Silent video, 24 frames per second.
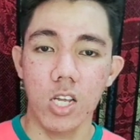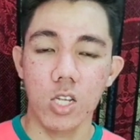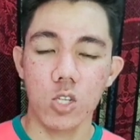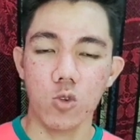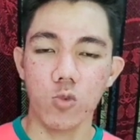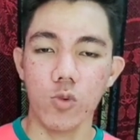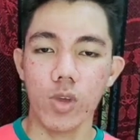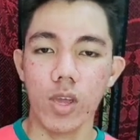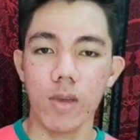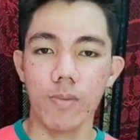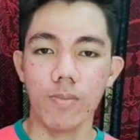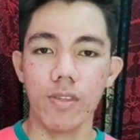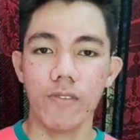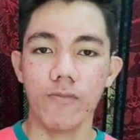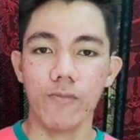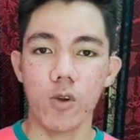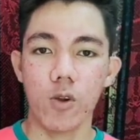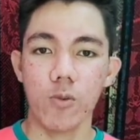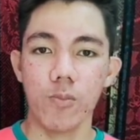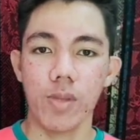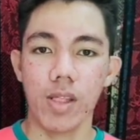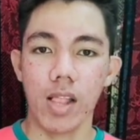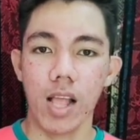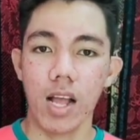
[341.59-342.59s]
So we have the
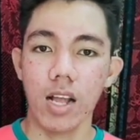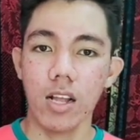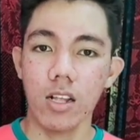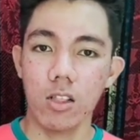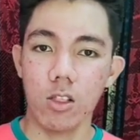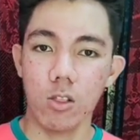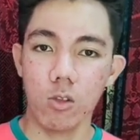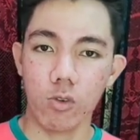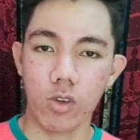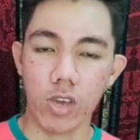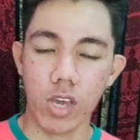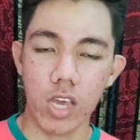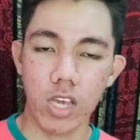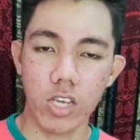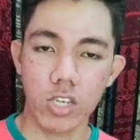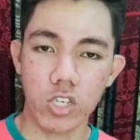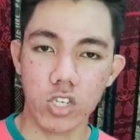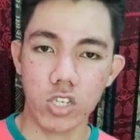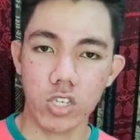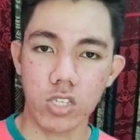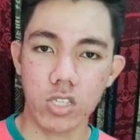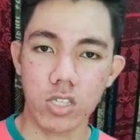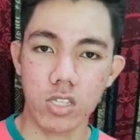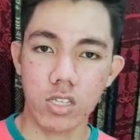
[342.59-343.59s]
formula,
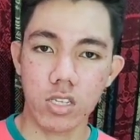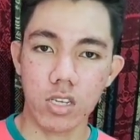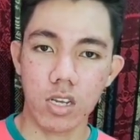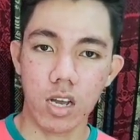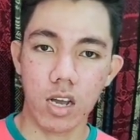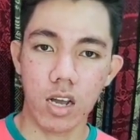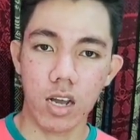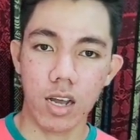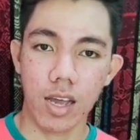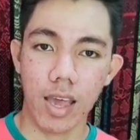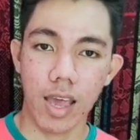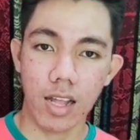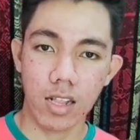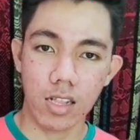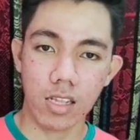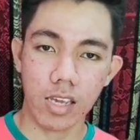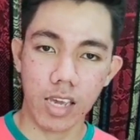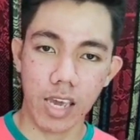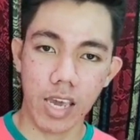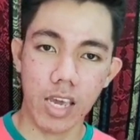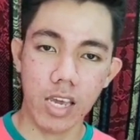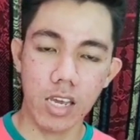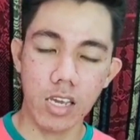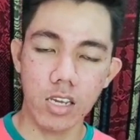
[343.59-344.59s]
location uh,
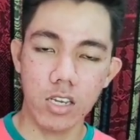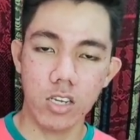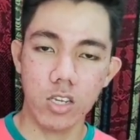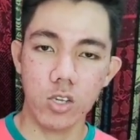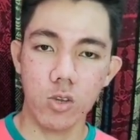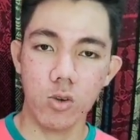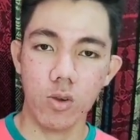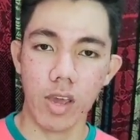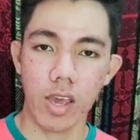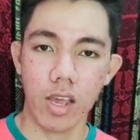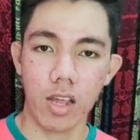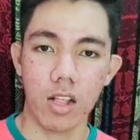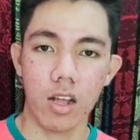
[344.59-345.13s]
LK, yung,